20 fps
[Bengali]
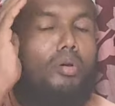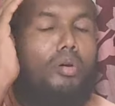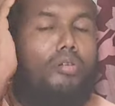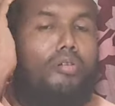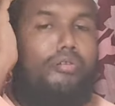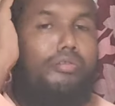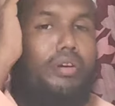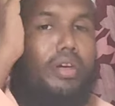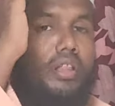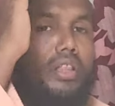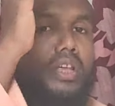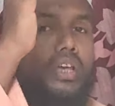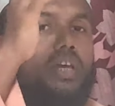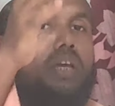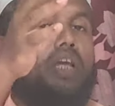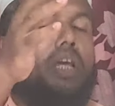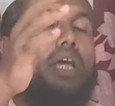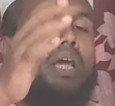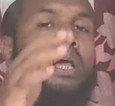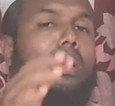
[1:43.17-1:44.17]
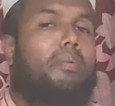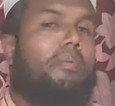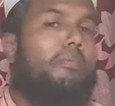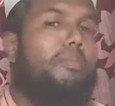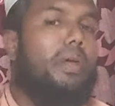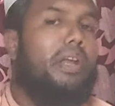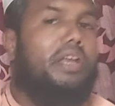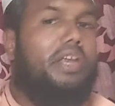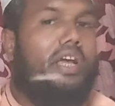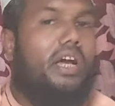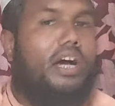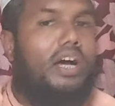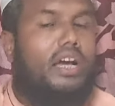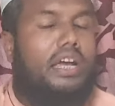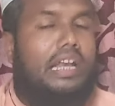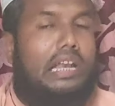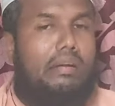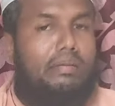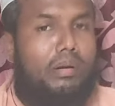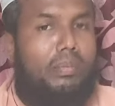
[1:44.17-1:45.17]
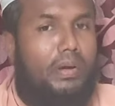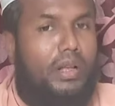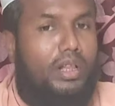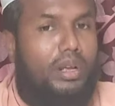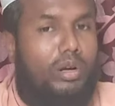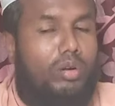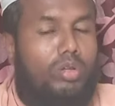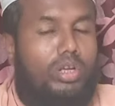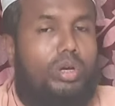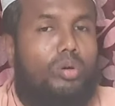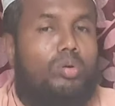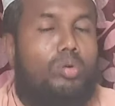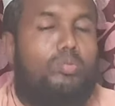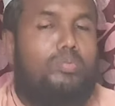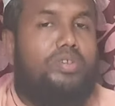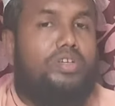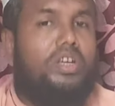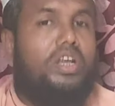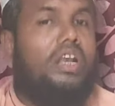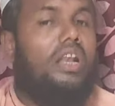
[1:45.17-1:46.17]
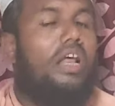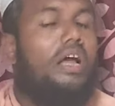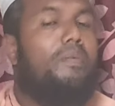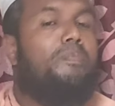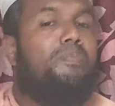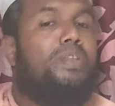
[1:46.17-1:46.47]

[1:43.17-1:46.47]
মফিদি মিডিয়া এটি আমার ব্যক্তিগত ইউটিউব চ্যানেল